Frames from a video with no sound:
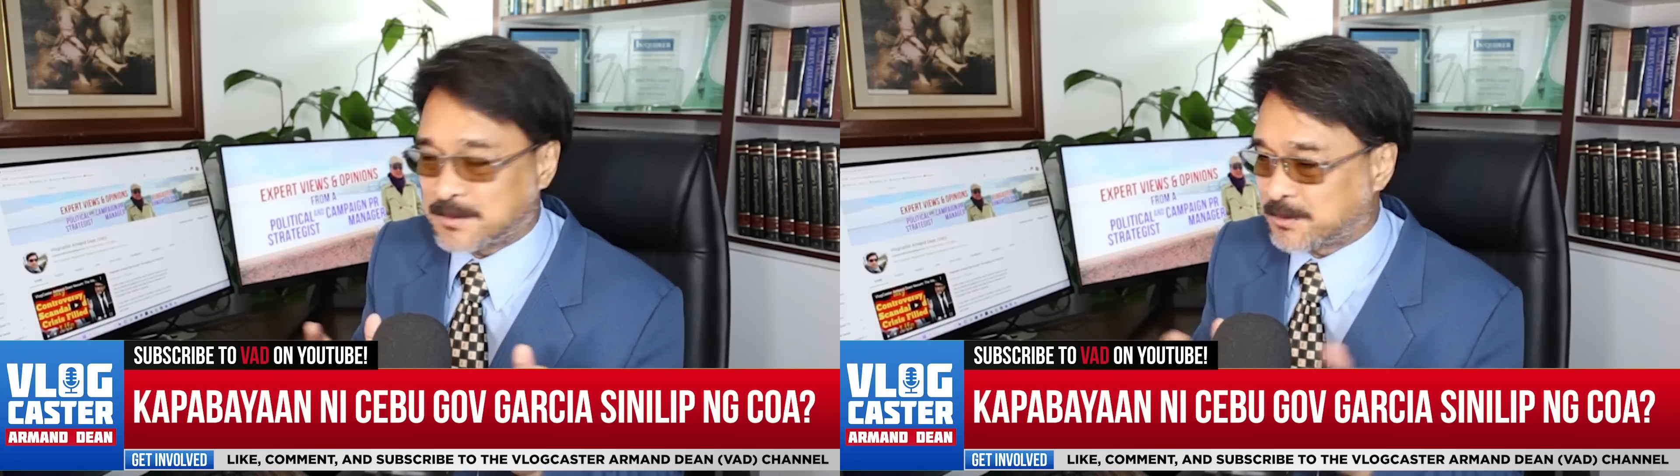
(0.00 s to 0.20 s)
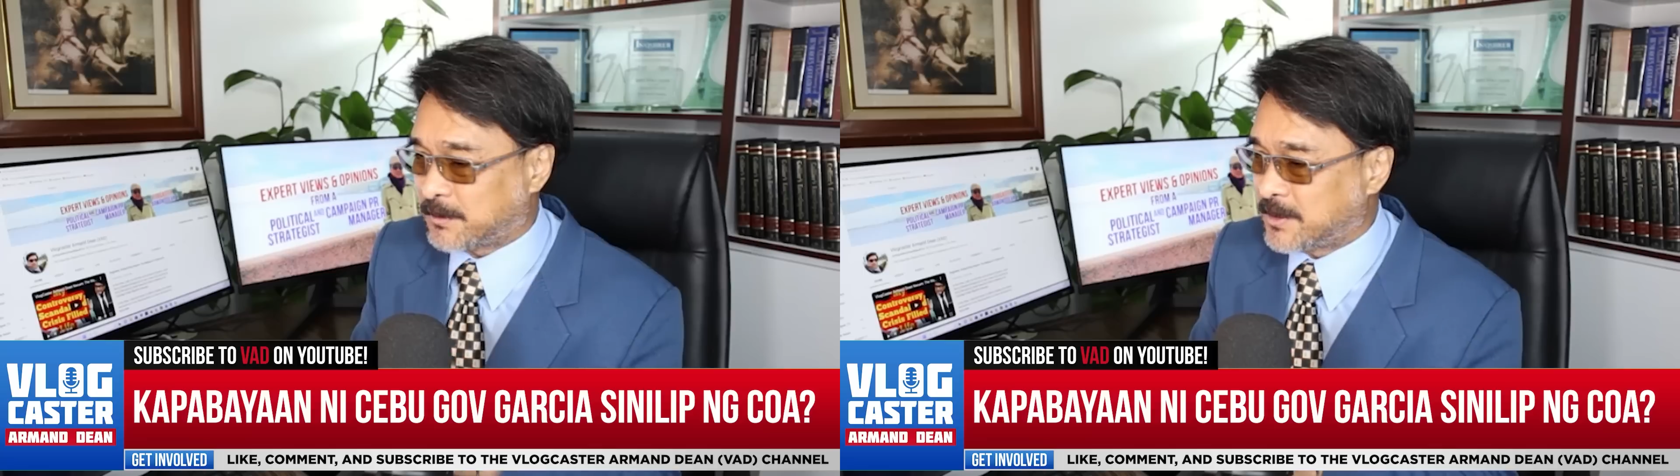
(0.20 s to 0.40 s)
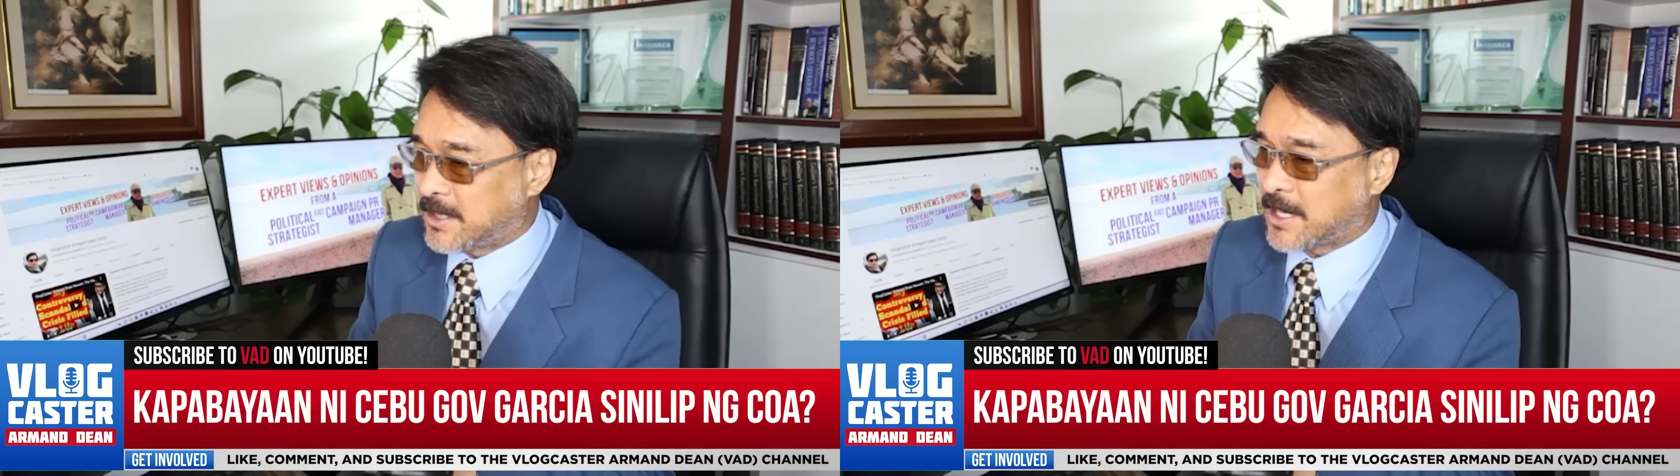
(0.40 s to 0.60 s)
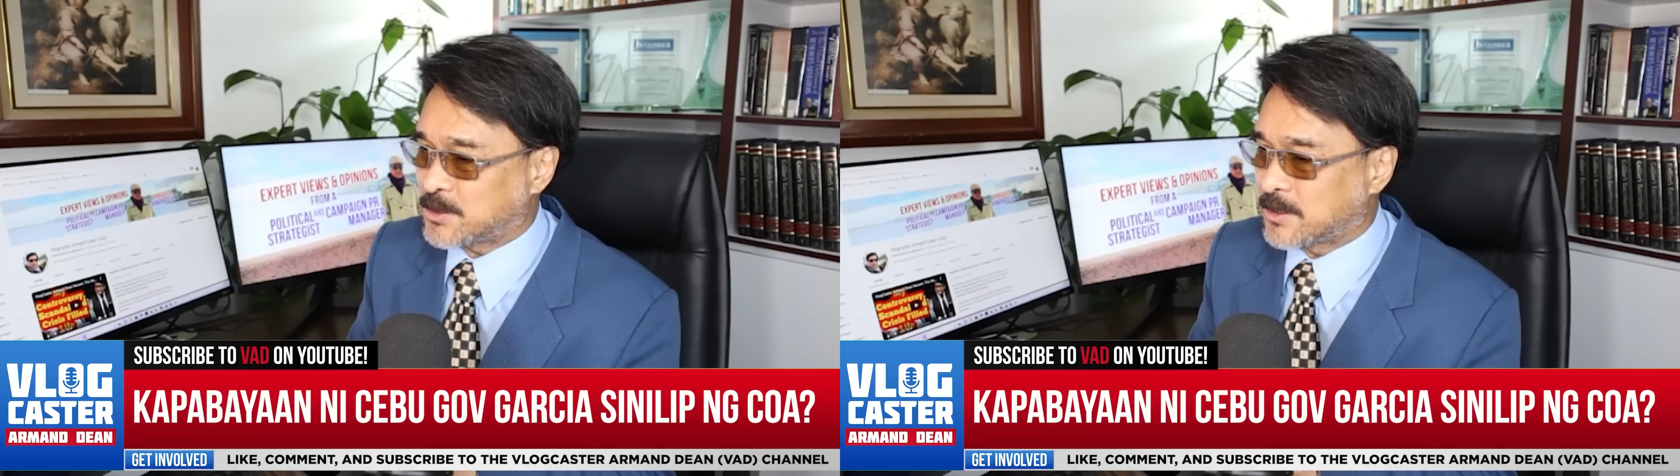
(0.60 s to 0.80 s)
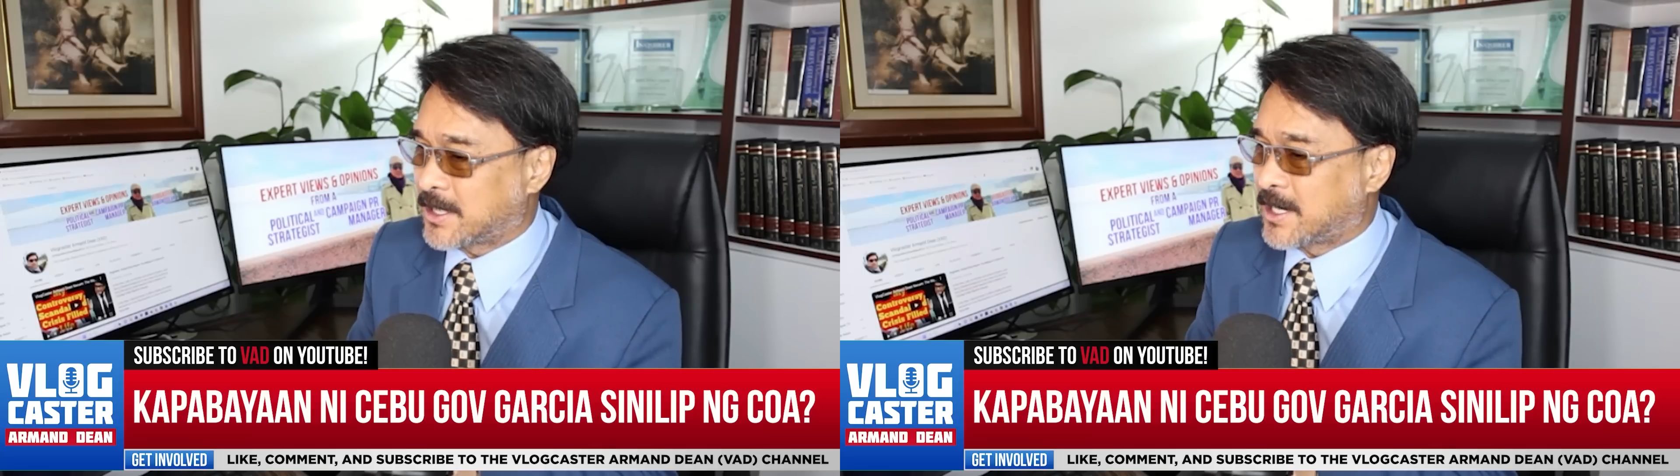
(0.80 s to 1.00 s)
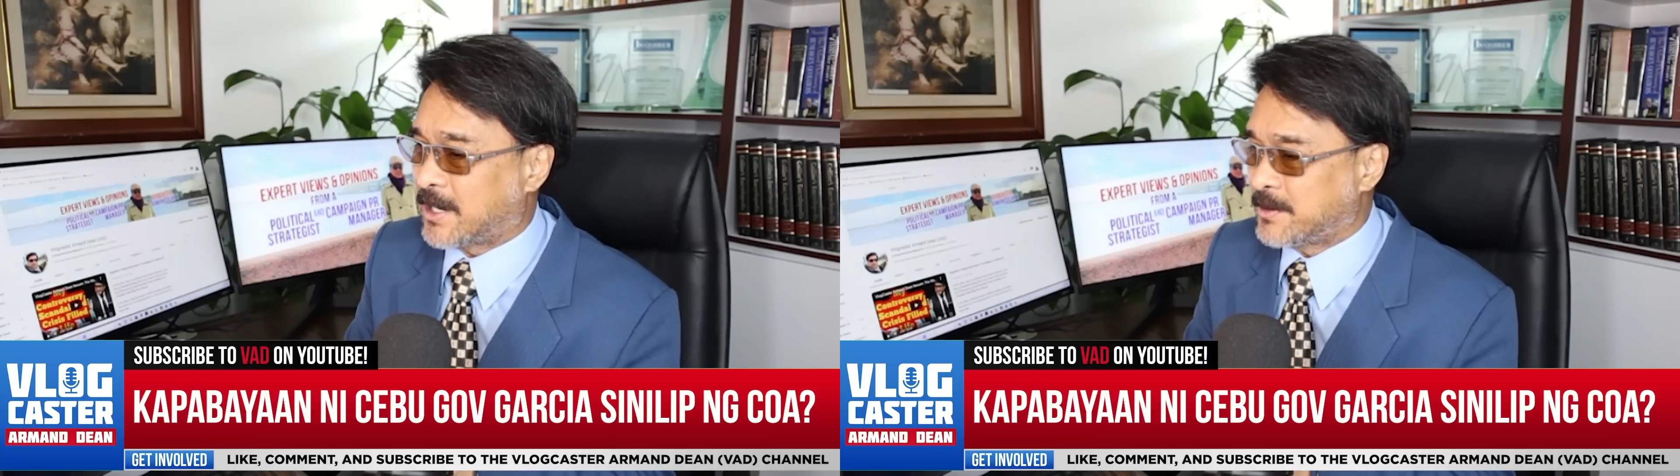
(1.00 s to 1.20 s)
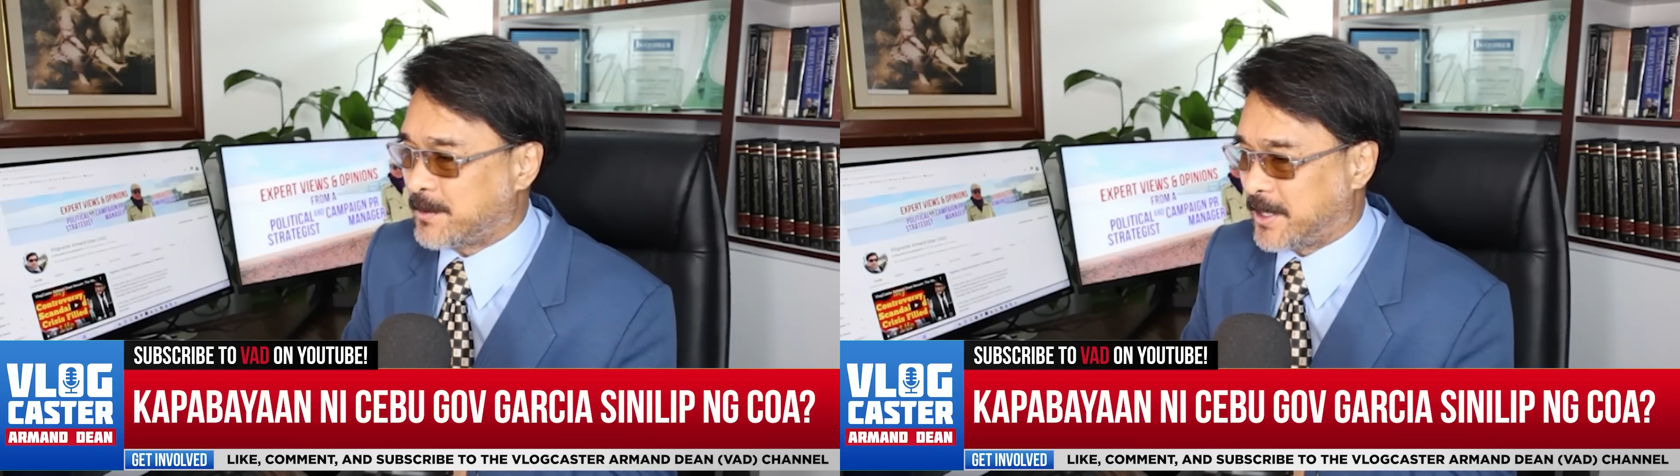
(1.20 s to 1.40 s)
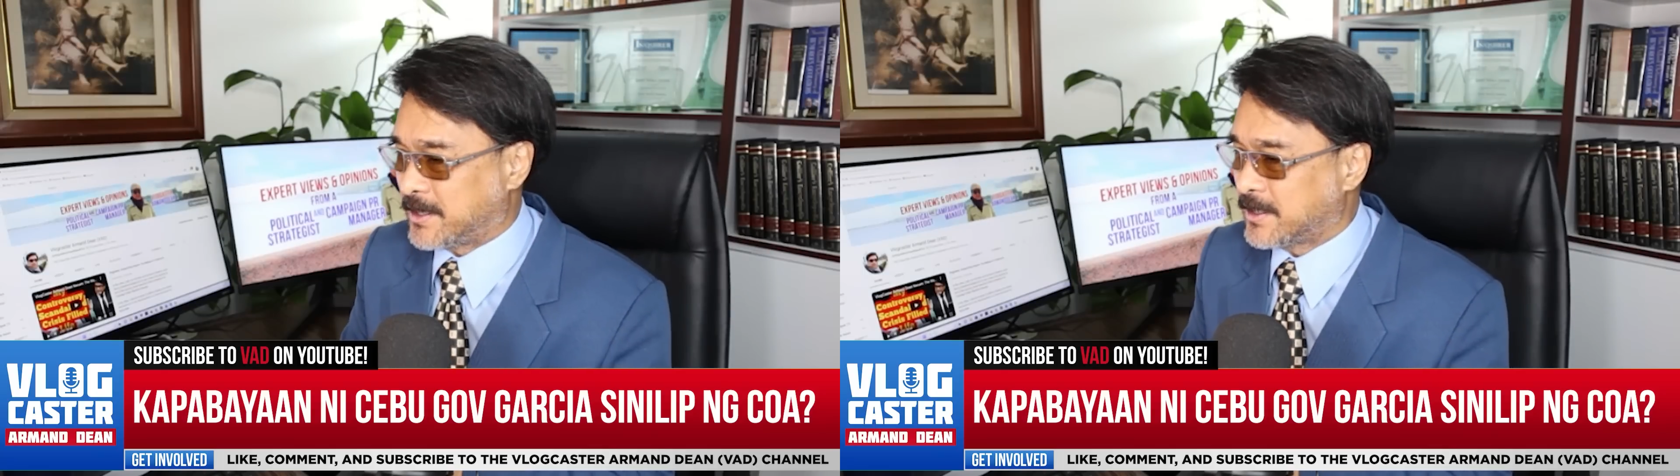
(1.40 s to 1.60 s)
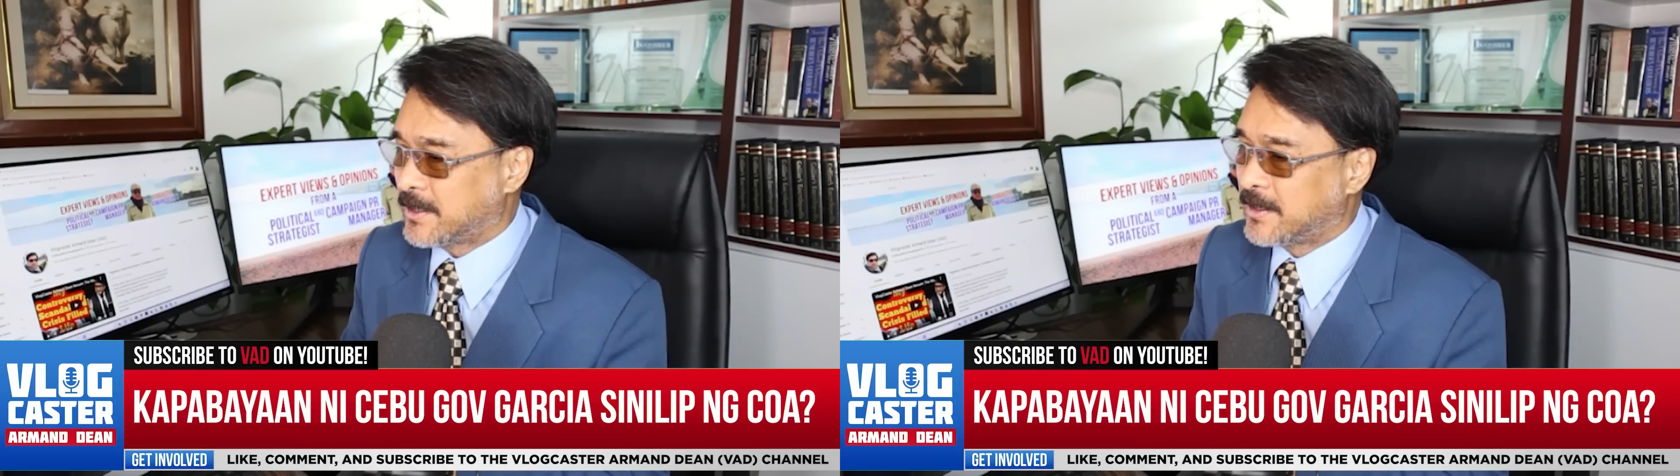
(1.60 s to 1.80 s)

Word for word: from the national government